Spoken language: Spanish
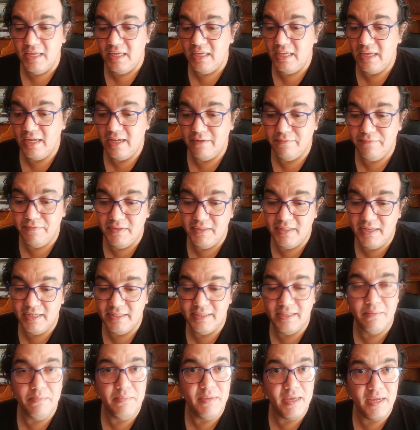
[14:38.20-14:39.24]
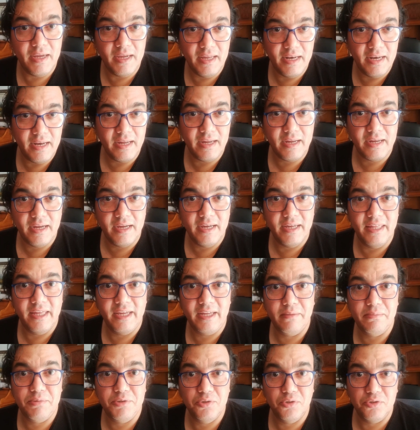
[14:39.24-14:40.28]
Y al final también en la caja de
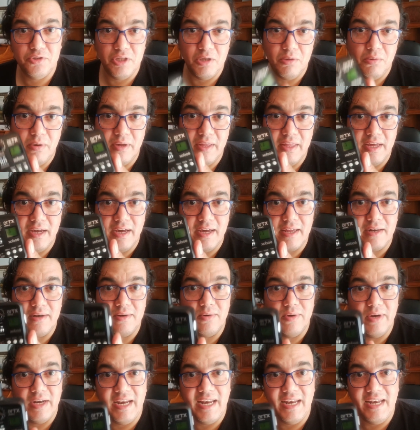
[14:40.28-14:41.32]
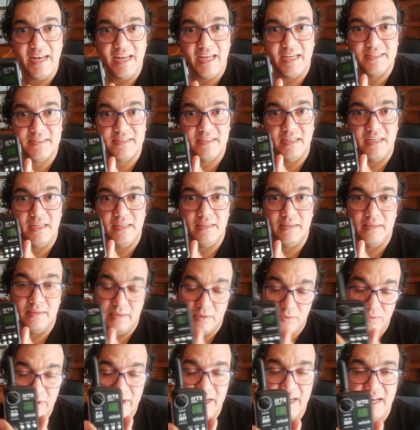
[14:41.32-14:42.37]
descripción te voy a dejar el enlace,
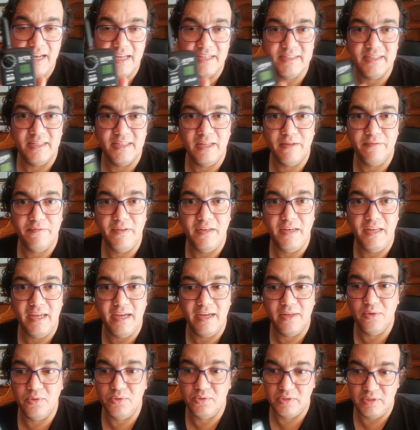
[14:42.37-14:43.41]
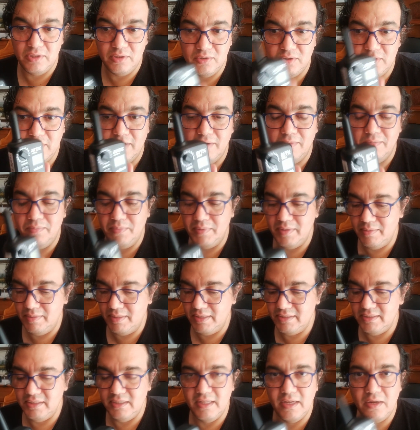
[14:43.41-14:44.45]
es un enlace de afiliados. si ustedes
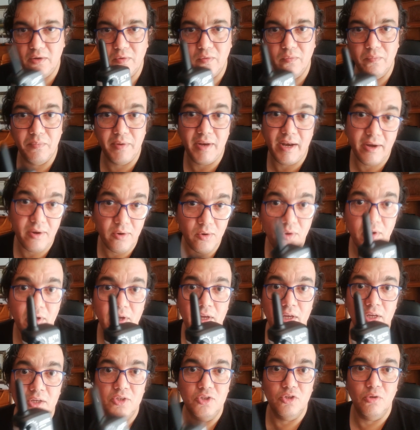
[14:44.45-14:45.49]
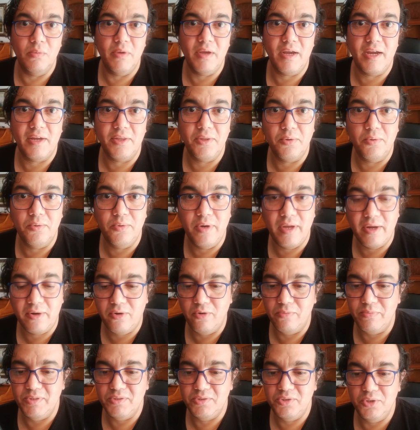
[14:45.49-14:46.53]
deciden comprarlo, yo me gano una
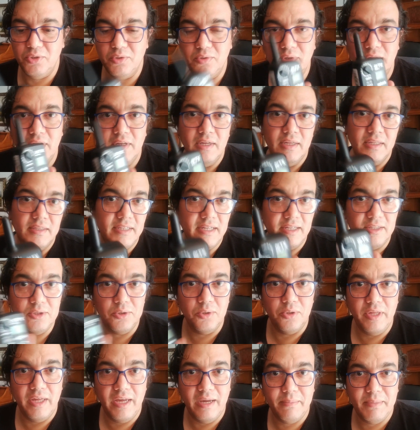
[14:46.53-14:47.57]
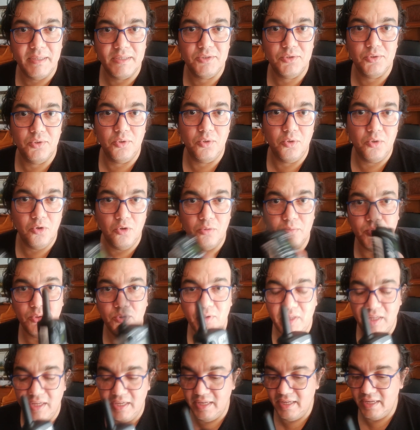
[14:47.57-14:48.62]
comisión, tanto de Amazon
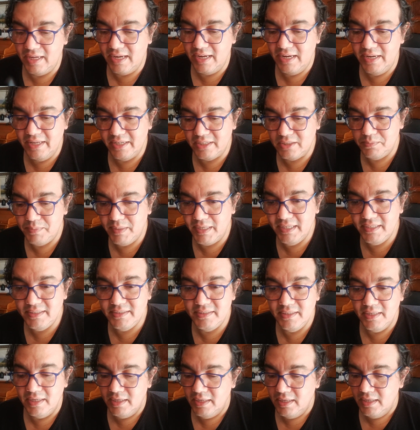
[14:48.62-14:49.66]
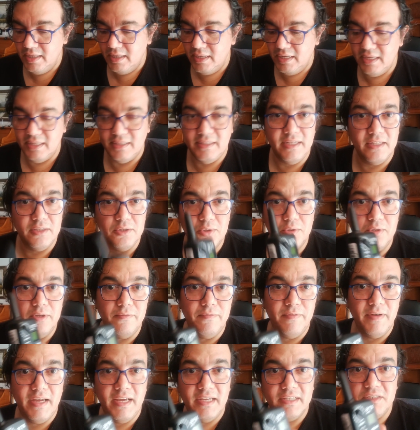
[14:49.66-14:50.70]
como de AliExpress, eh, tanto
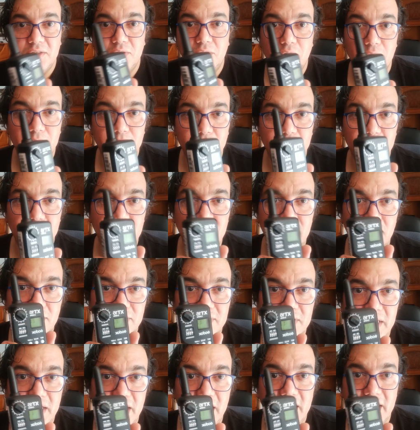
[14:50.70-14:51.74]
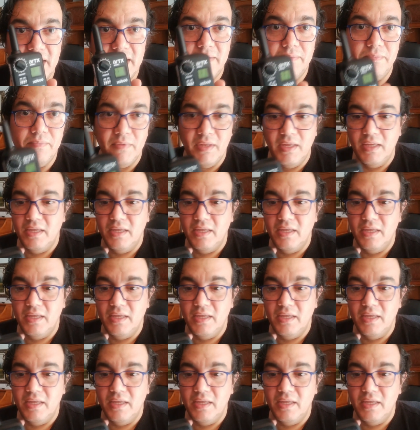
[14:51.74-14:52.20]
del Flash como del Trigger,